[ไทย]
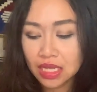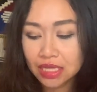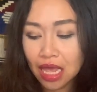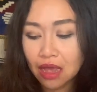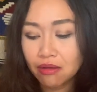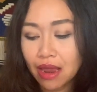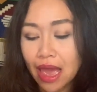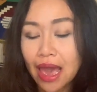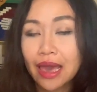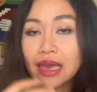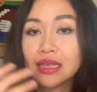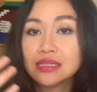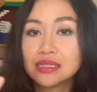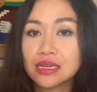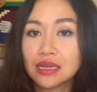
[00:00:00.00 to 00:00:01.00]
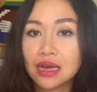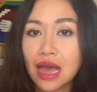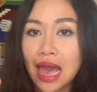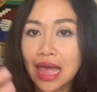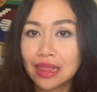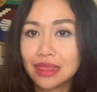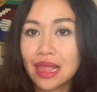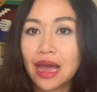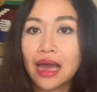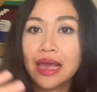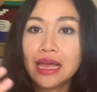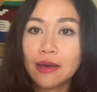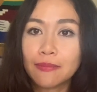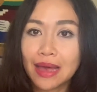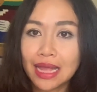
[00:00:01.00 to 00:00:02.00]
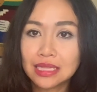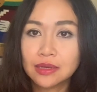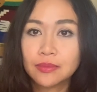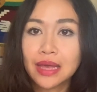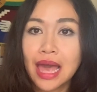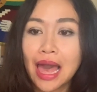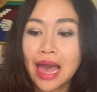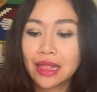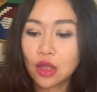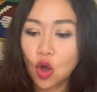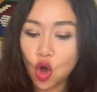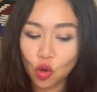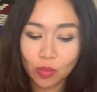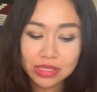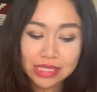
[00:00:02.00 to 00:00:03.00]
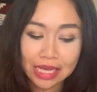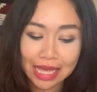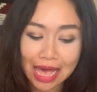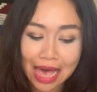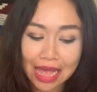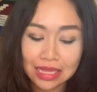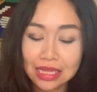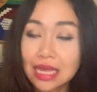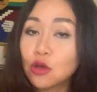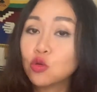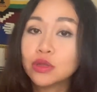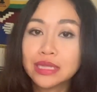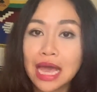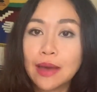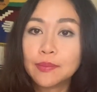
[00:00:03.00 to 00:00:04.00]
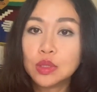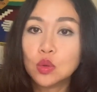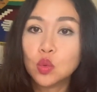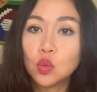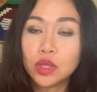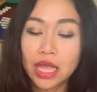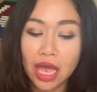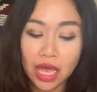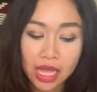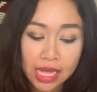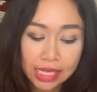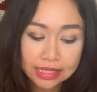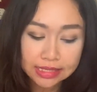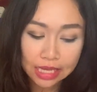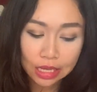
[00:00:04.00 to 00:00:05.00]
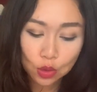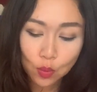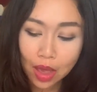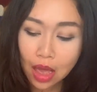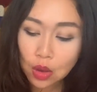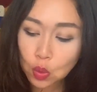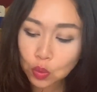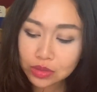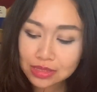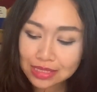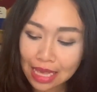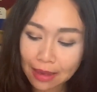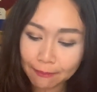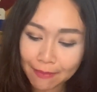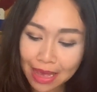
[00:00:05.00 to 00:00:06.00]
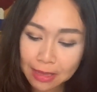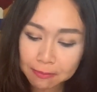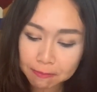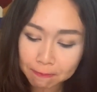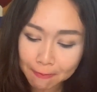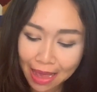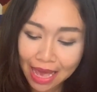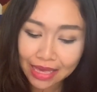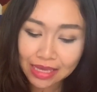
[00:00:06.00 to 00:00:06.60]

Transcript: ถ้าใครจะหันหลังให้กับการทำงานออกมาจากงานที่คุณทำอยู่เนี่ยแจ้งว่าคุณสามารถไป